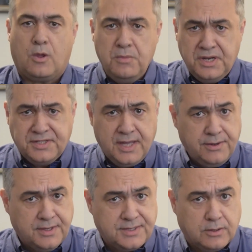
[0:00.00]
O
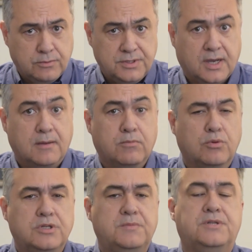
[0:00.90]
Ministério da Saúde
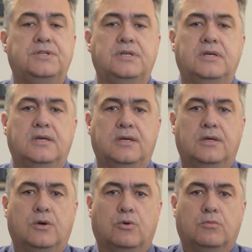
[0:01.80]
acabou de emitir
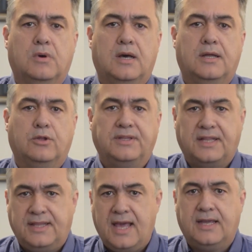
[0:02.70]
uma
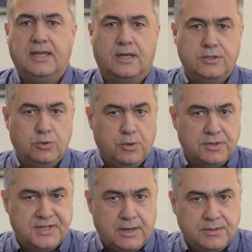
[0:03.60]
nota técnica de
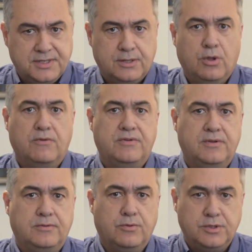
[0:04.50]
número
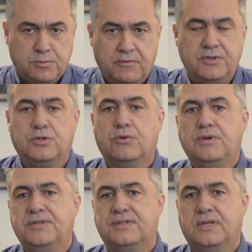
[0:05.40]

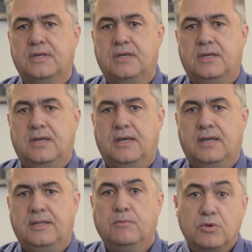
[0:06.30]
019-2022,
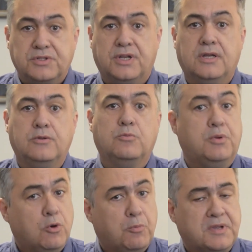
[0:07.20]
é, eh, demonstrando
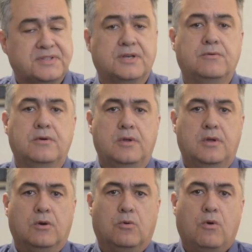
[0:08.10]
preocupação
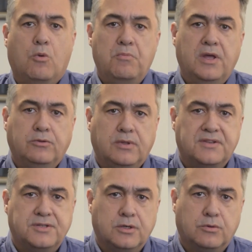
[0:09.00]
com o aumento da
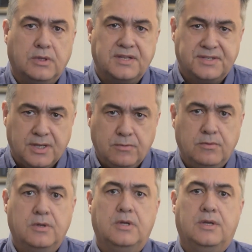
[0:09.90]

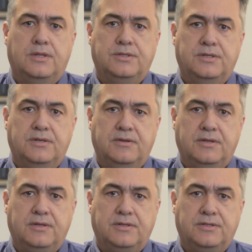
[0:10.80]
circulação
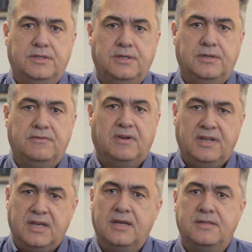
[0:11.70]
de, de
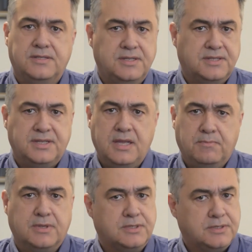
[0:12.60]
variantes, de
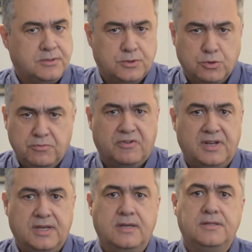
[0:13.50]
cepas,
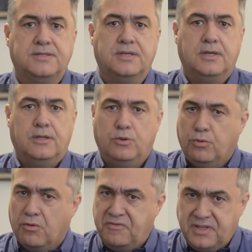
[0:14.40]
subvariantes do
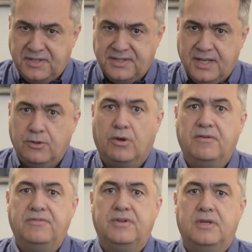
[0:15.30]

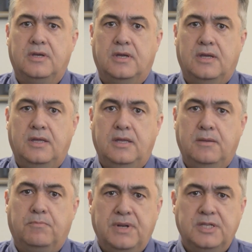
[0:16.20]
Covid-19
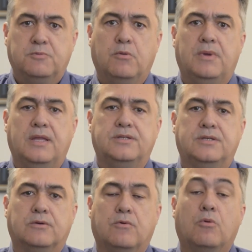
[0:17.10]
e
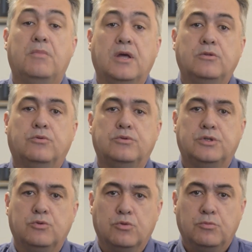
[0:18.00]
principalmente o aumento
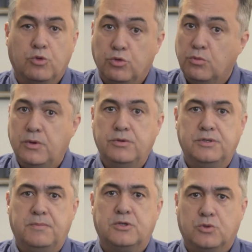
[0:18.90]
de, do número
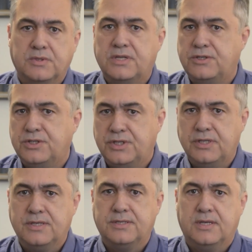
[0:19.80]
de pessoas
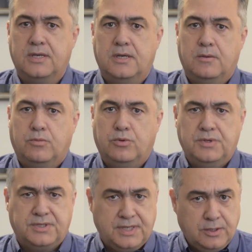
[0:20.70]
atingidas
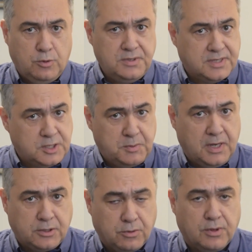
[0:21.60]
por síndromes
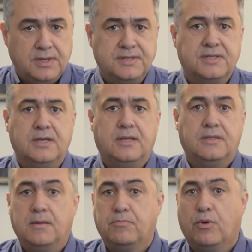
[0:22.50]
respiratórias
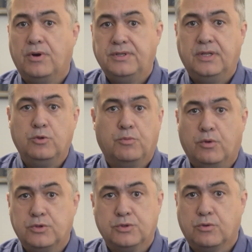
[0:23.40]
na porta do
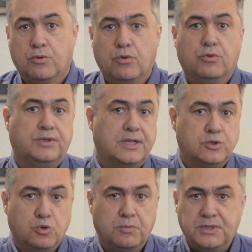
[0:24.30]
pronto-socorro,
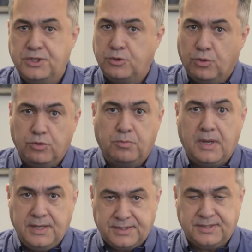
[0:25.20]
das UPAs de todo o
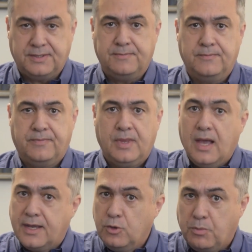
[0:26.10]
país.
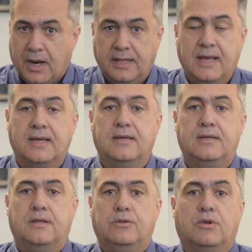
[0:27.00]
Aqui no Paraná,
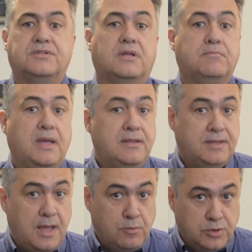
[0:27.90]
nós também
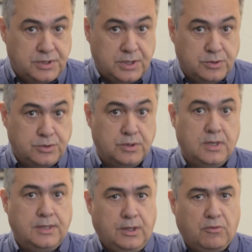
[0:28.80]
temos isso,
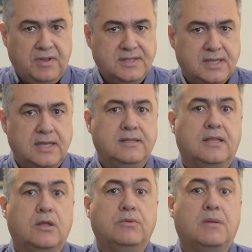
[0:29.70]
talvez
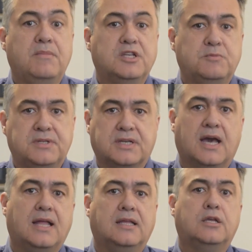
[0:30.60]
ainda não na mesma
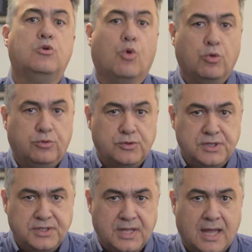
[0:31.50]
escala que outros
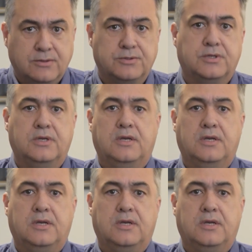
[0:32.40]
estados.